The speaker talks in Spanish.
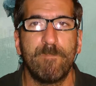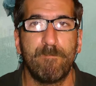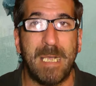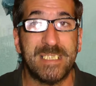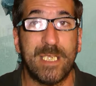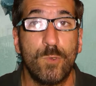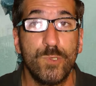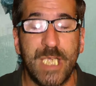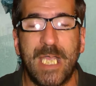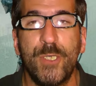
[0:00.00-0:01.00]
vas
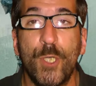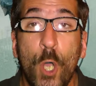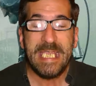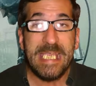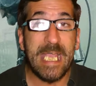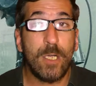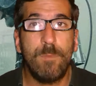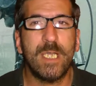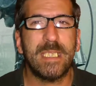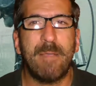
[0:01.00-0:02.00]
escuchando y es
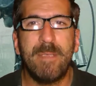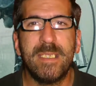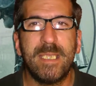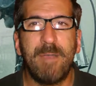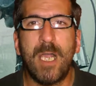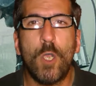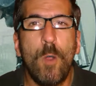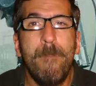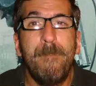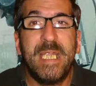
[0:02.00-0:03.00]
como que también te van
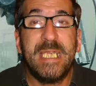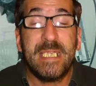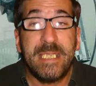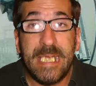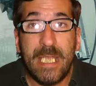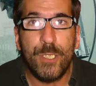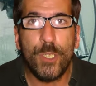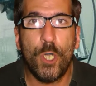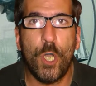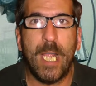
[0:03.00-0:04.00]

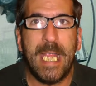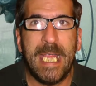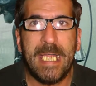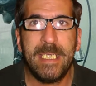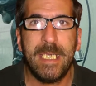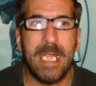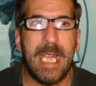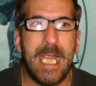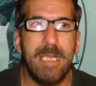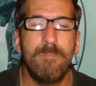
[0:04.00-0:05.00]
compenetrando en
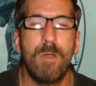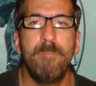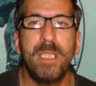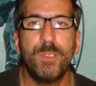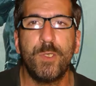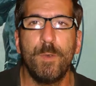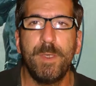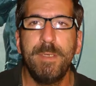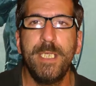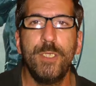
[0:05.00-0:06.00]
el momento
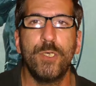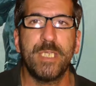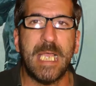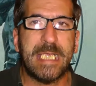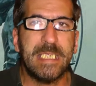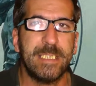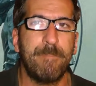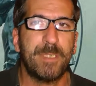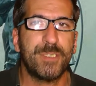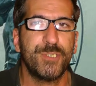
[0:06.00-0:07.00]
vivido de aquella
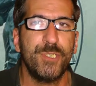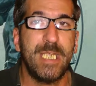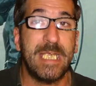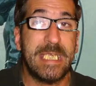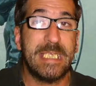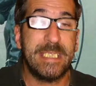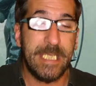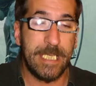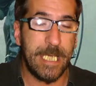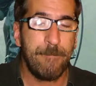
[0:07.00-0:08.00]
persona que
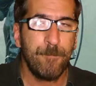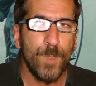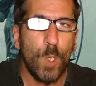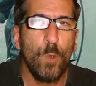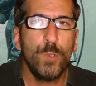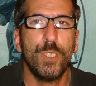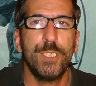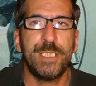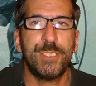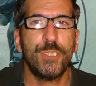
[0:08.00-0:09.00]
tiene uno
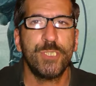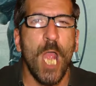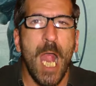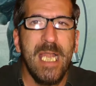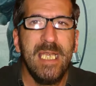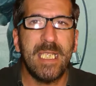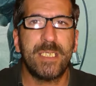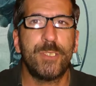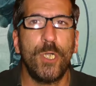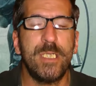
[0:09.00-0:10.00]
de esos
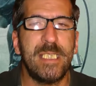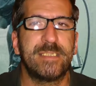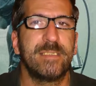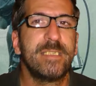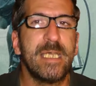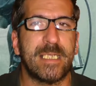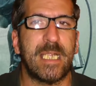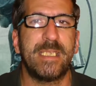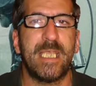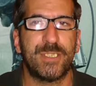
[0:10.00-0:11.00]
lectores de
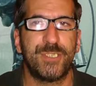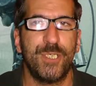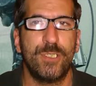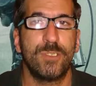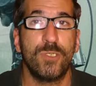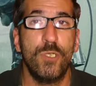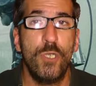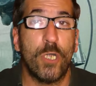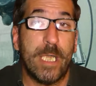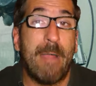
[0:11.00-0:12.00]
radiación
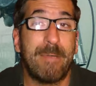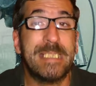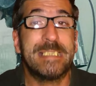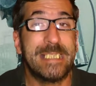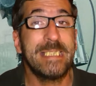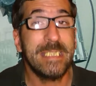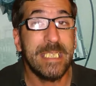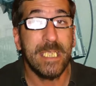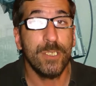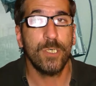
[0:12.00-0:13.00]
lo que habrán
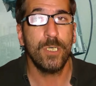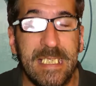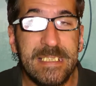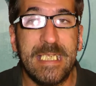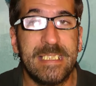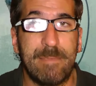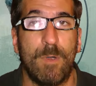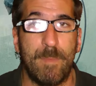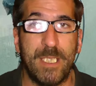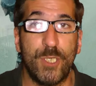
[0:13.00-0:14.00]
sentido en ese
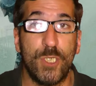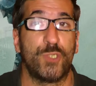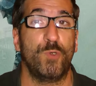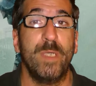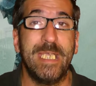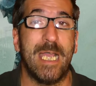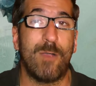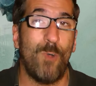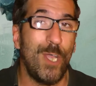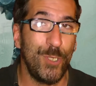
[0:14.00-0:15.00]
momento de su vida
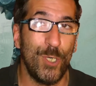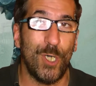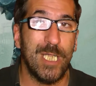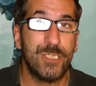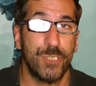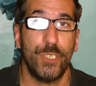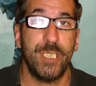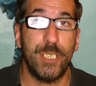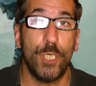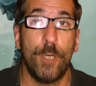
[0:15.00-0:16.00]
cuando el
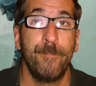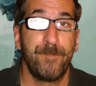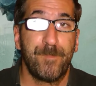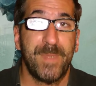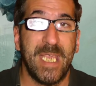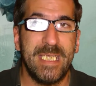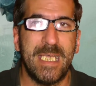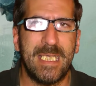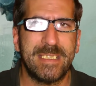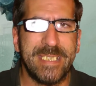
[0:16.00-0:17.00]
sonido
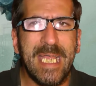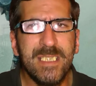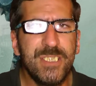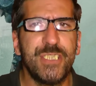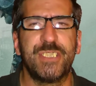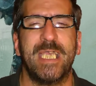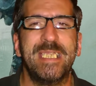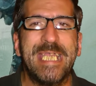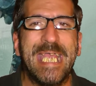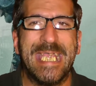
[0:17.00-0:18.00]
era tan
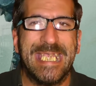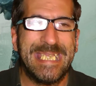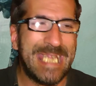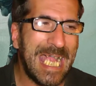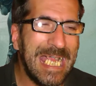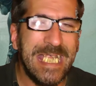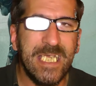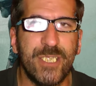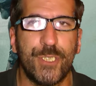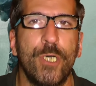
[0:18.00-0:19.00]
chillante y tan
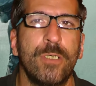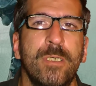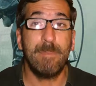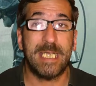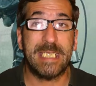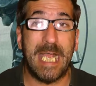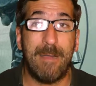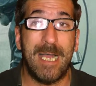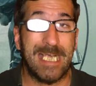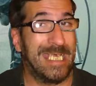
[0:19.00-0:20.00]
gritón que
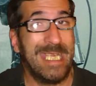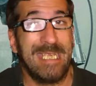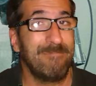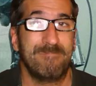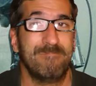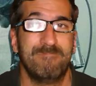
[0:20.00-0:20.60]
marcaba que